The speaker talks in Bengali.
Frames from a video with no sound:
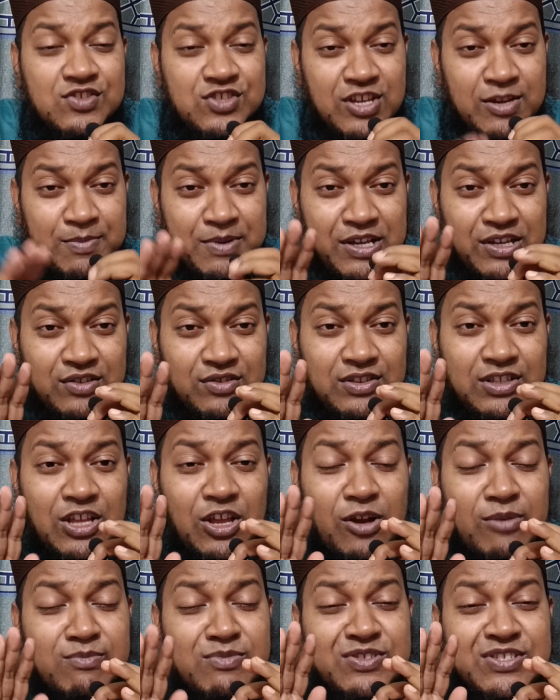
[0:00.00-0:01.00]
যে ব্যক্তি
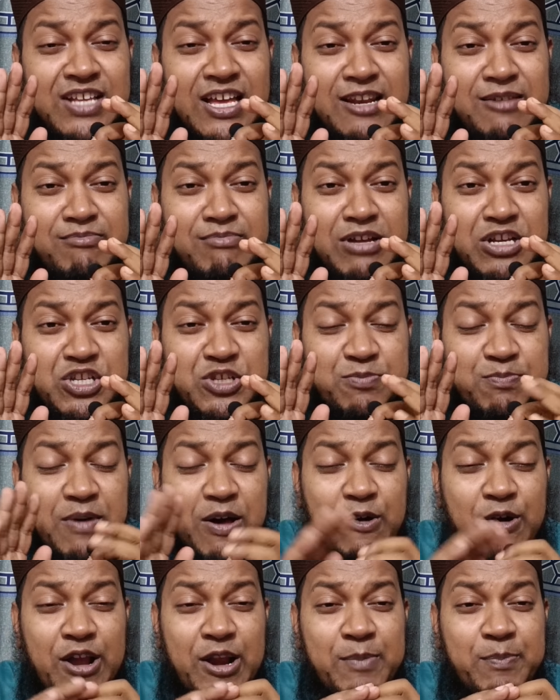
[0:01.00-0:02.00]
রমজান মাস
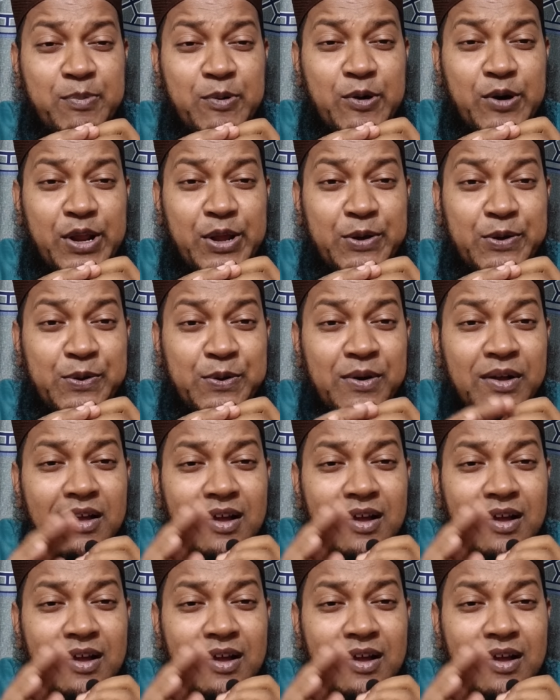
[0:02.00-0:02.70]
পাওয়ার পরেও